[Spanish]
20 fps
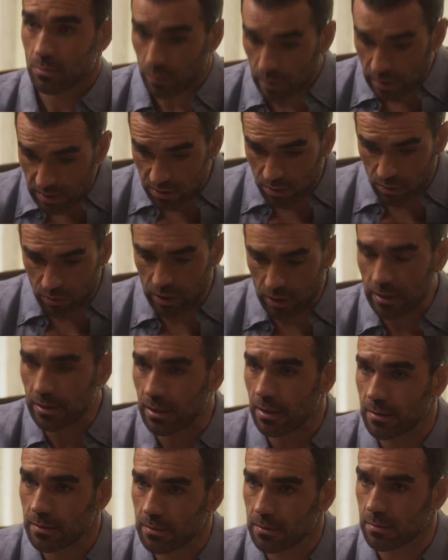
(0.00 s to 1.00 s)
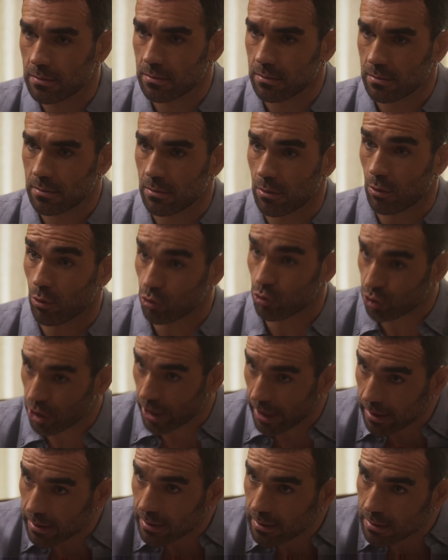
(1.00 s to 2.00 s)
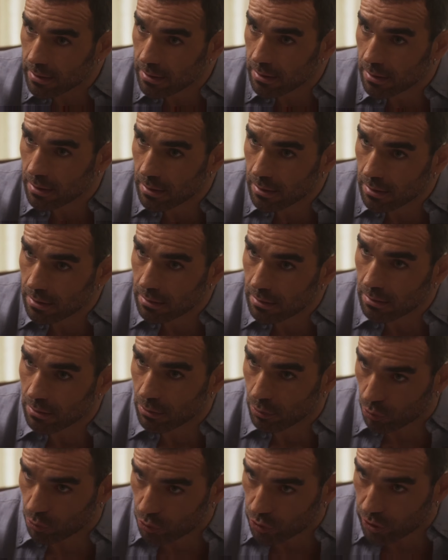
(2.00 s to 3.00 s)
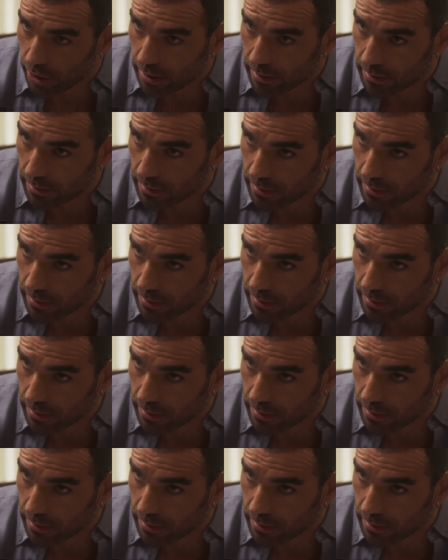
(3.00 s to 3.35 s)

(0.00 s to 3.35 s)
Tú eres inocente, lo sé, lo sé.